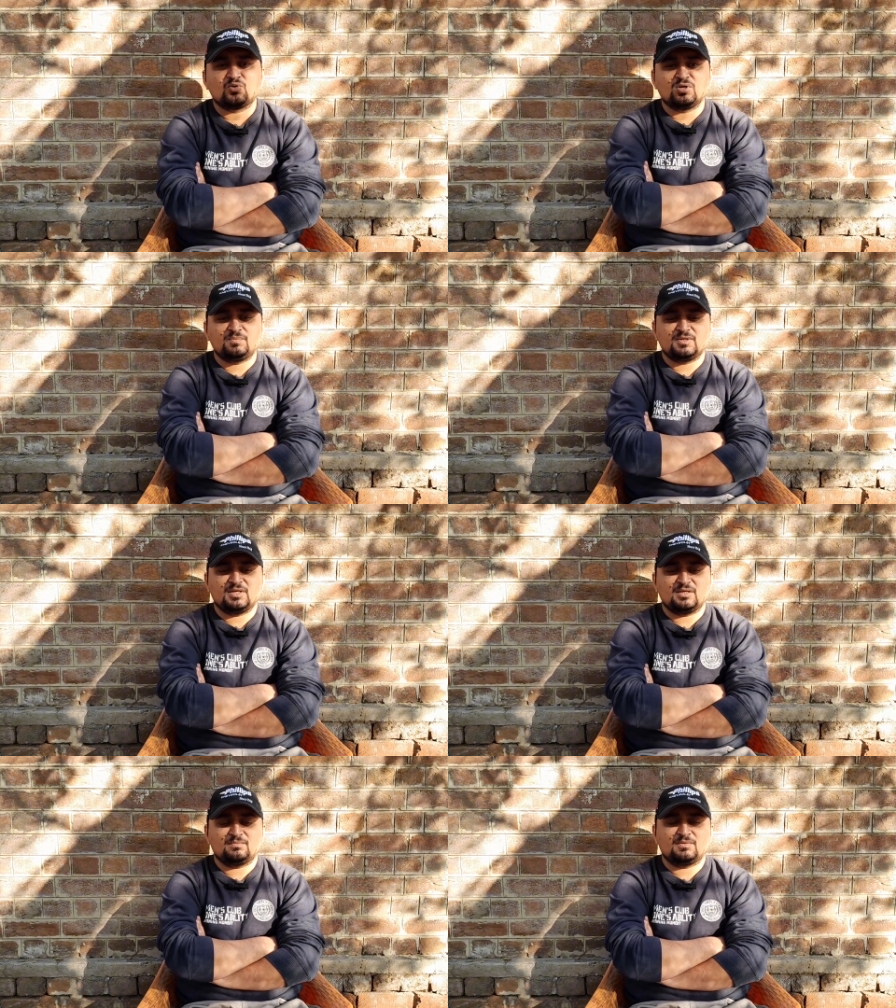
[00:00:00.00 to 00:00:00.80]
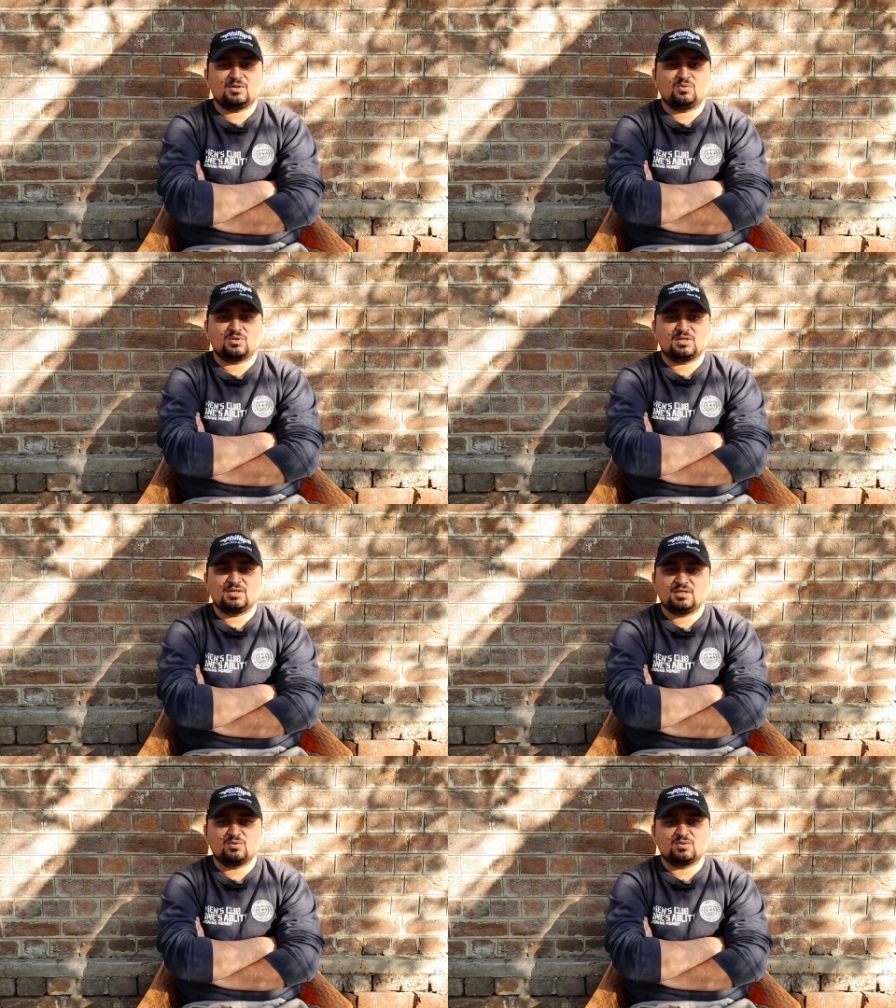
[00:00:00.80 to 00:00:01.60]
कोई भी गेम लाहौर की
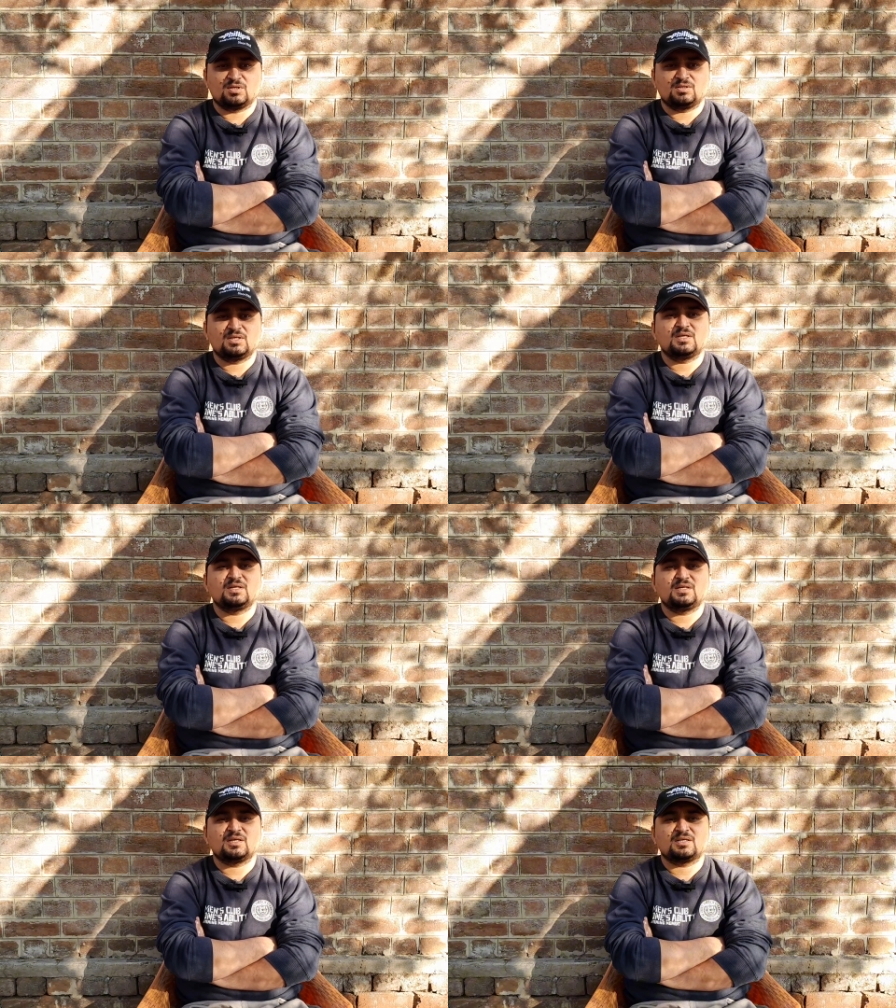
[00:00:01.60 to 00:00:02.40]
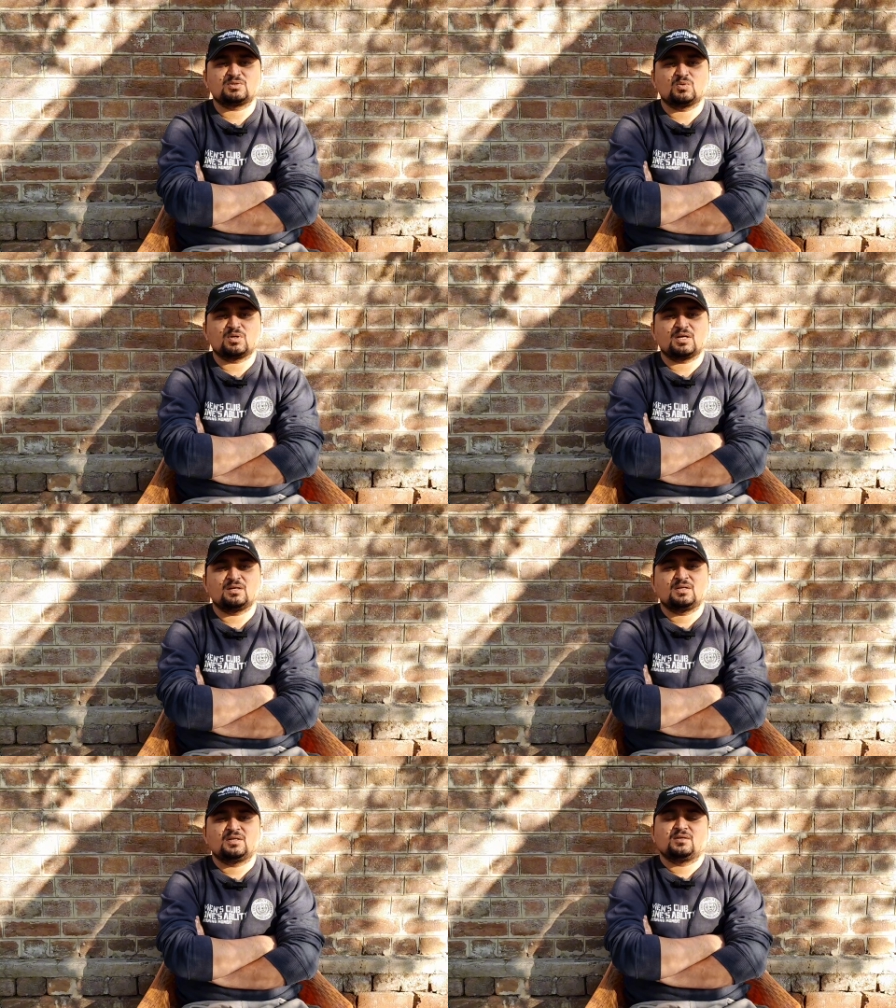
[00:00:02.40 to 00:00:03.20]
नहीं हो रही ये एरिए का शौक़ है
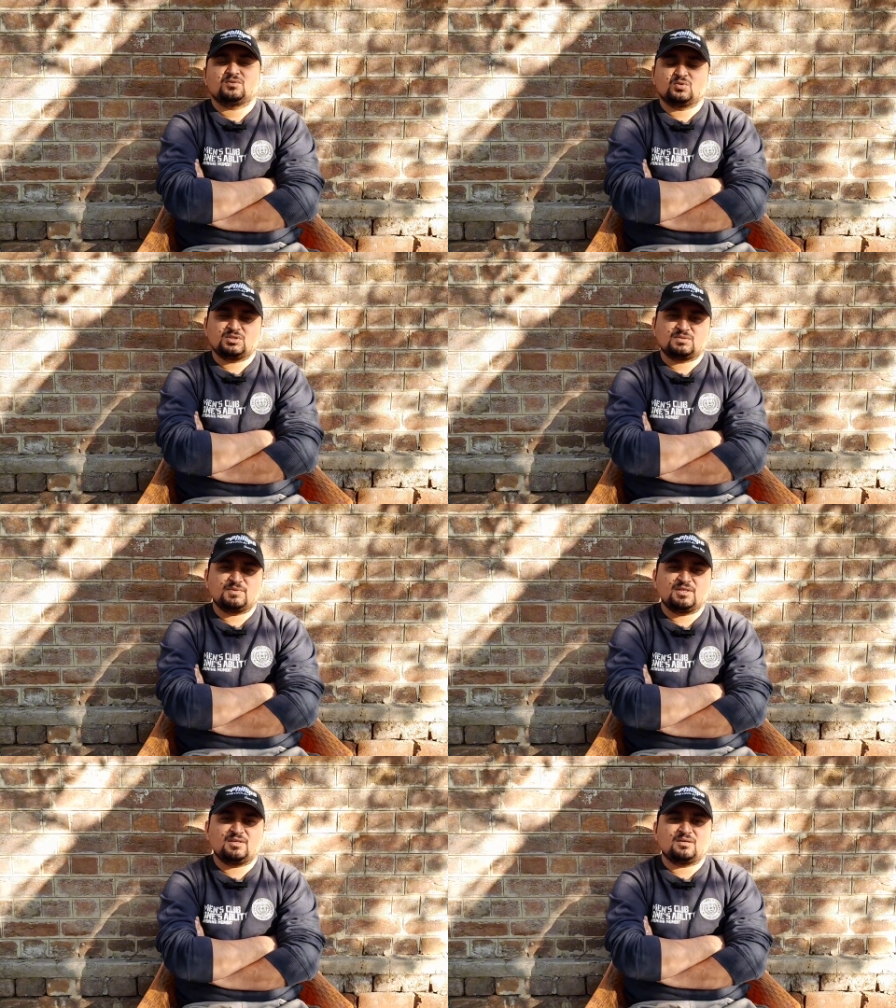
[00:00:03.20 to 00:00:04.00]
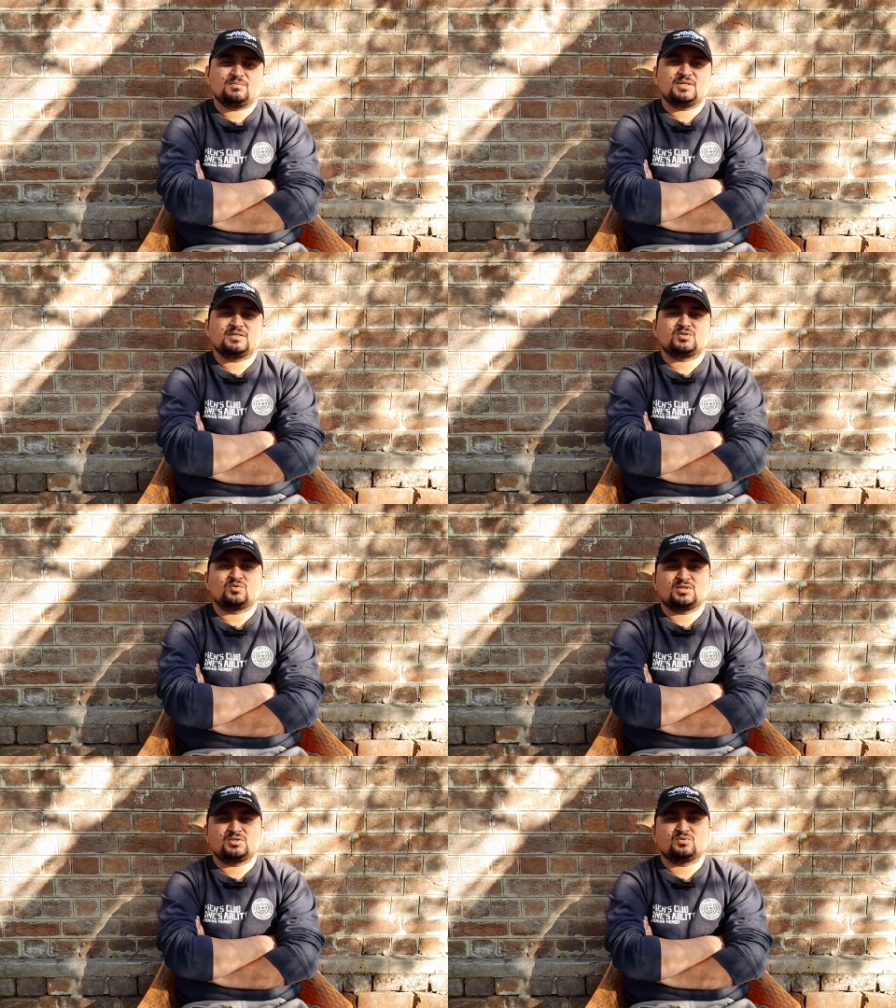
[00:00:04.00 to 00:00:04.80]
तो इसमें हमने
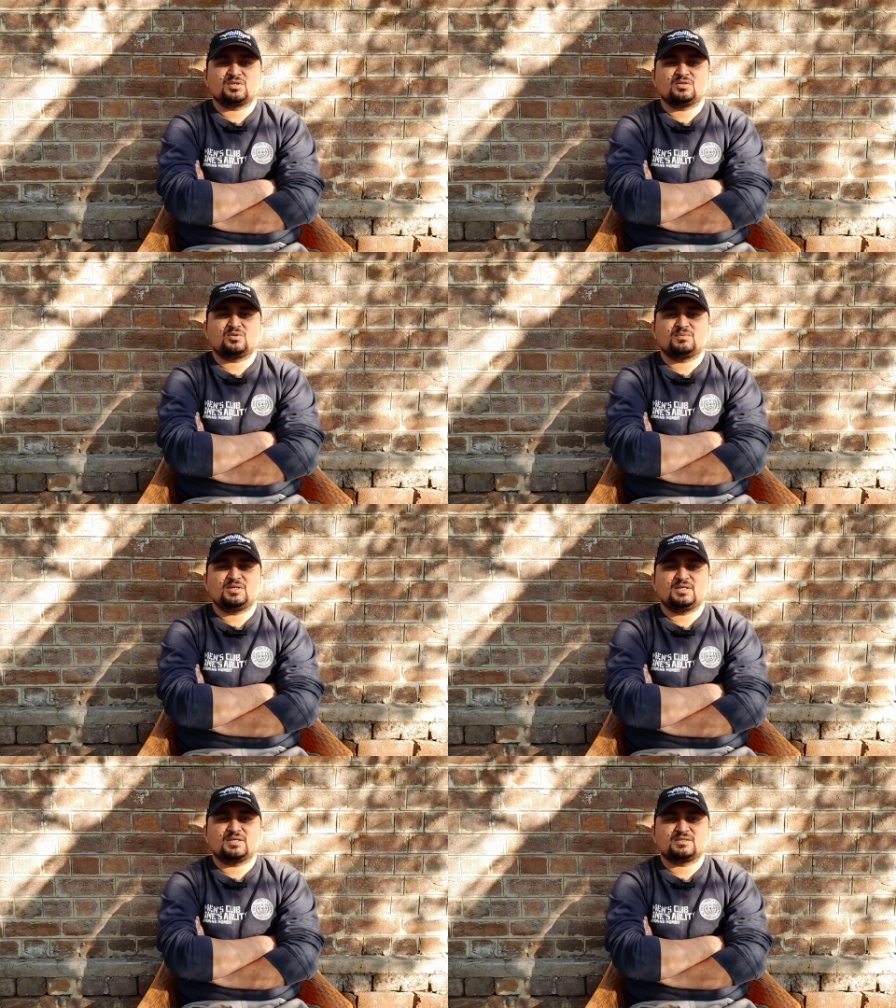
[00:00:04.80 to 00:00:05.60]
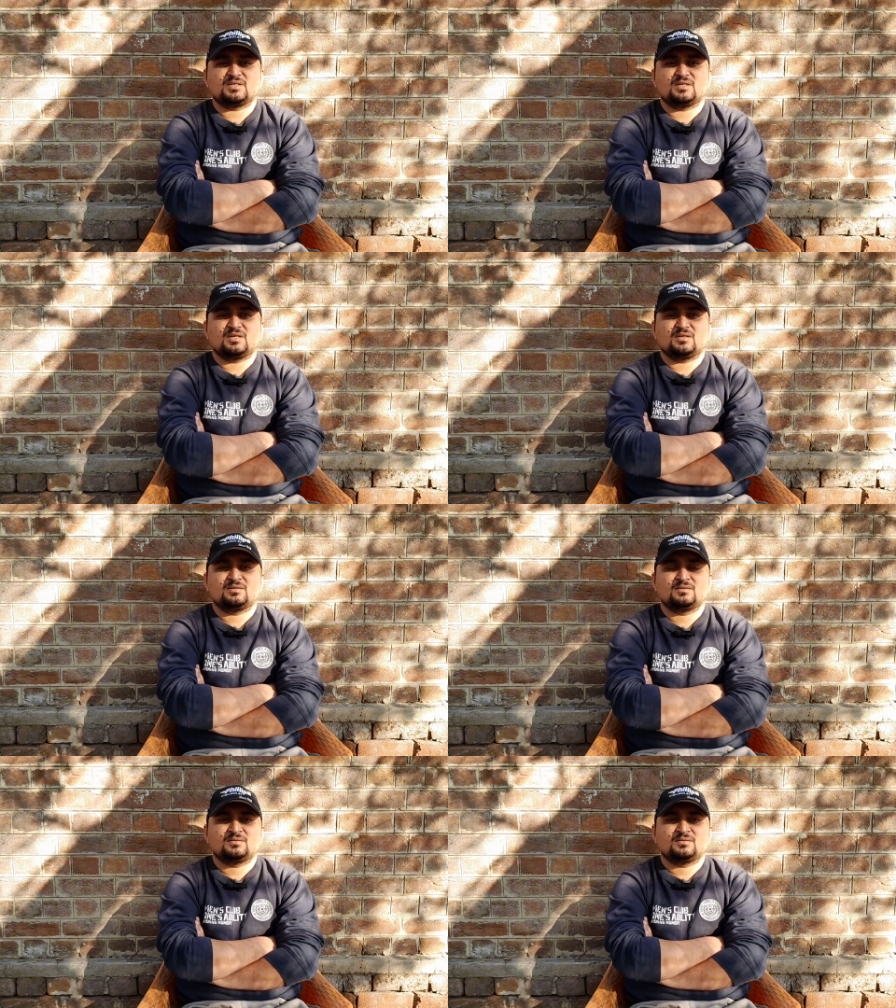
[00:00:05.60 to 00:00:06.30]
छोटे शौकीन को भी ले कर चलना है